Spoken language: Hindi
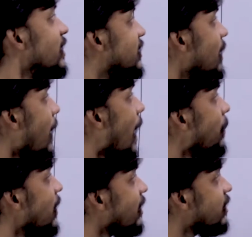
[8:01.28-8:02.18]
जब आप
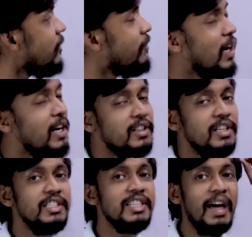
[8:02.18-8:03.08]
इलेक्ट्रिक फील्ड
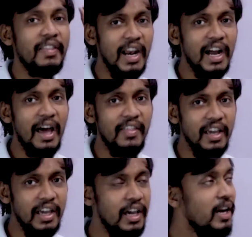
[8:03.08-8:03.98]
इतनी ज्यादा लगा
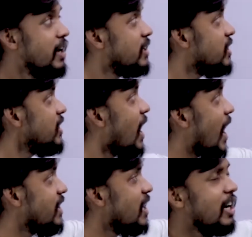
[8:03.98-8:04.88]
देंगे इतनी
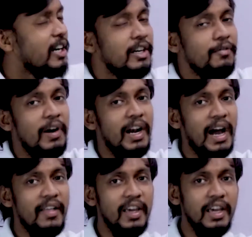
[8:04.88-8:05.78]
हाइयर इलेक्ट्रिक फील्ड
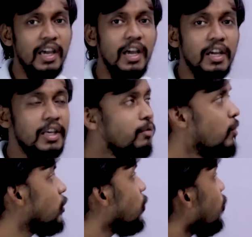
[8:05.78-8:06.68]
लगा देंगे कि
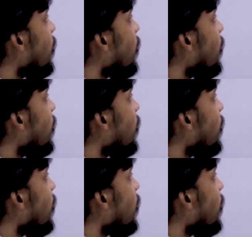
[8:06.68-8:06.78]
वो दोनों